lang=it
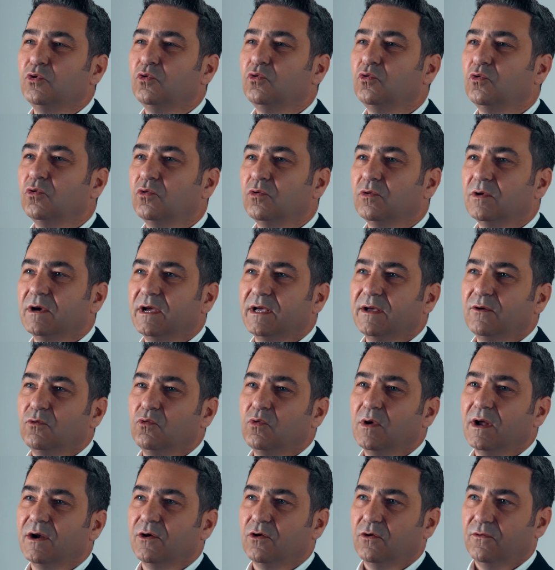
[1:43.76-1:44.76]
più
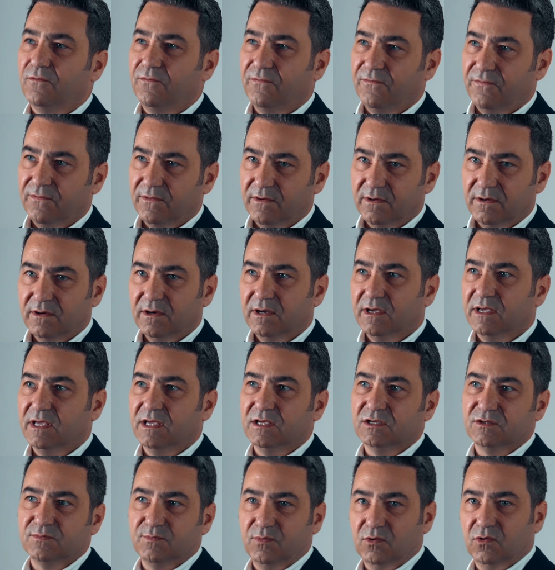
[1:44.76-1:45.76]
one-off
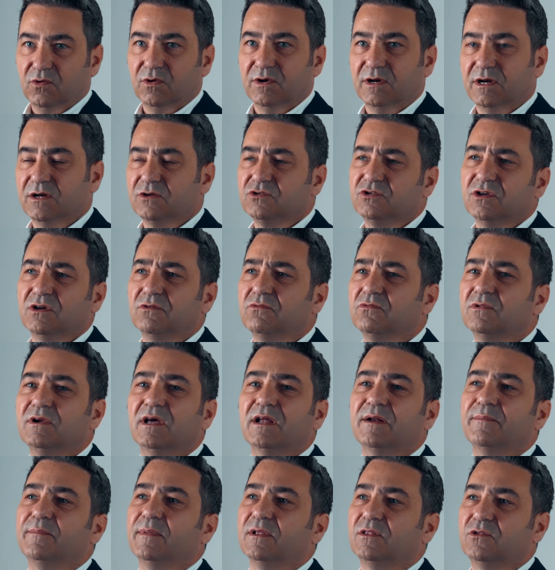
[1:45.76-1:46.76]
che Explorer, cioè un
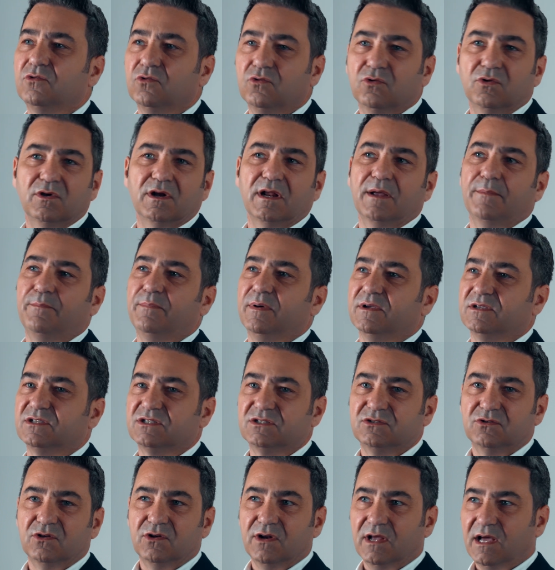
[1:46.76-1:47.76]
armatore
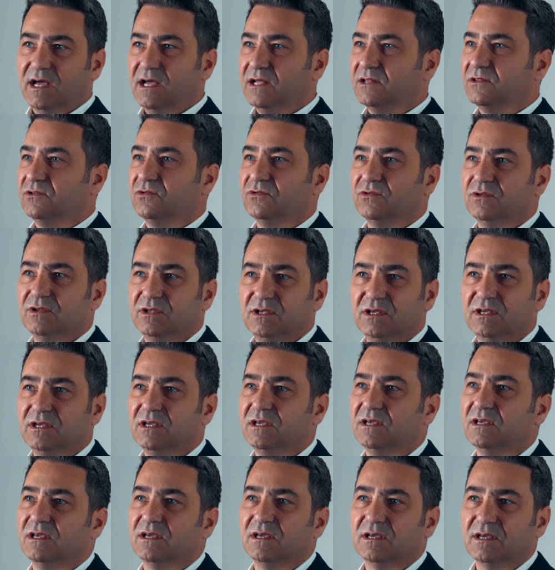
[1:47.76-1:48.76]
appassionato
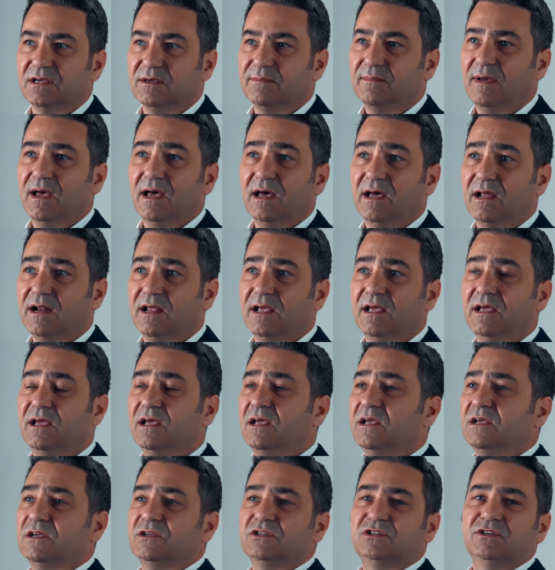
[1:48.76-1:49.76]
di eh, mare
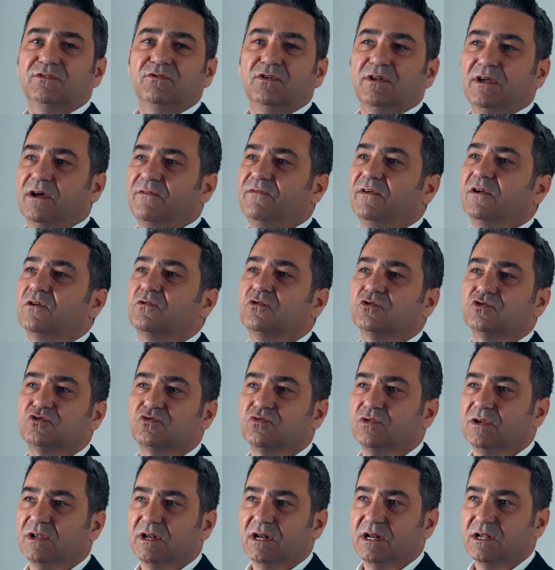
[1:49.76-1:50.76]
si voleva far
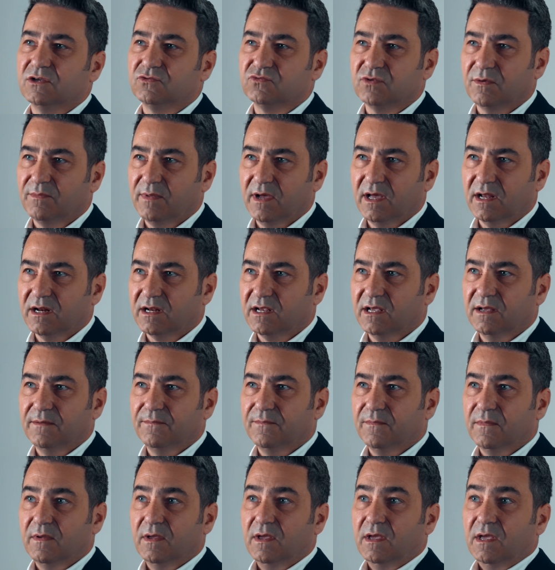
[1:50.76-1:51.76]
costruire la sua barca
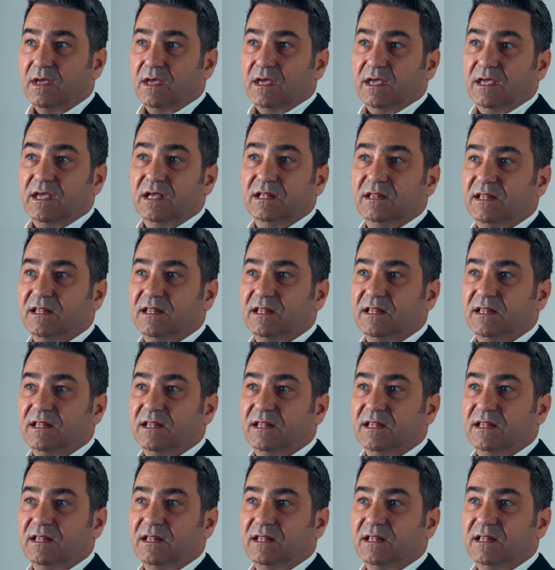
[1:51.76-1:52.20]
e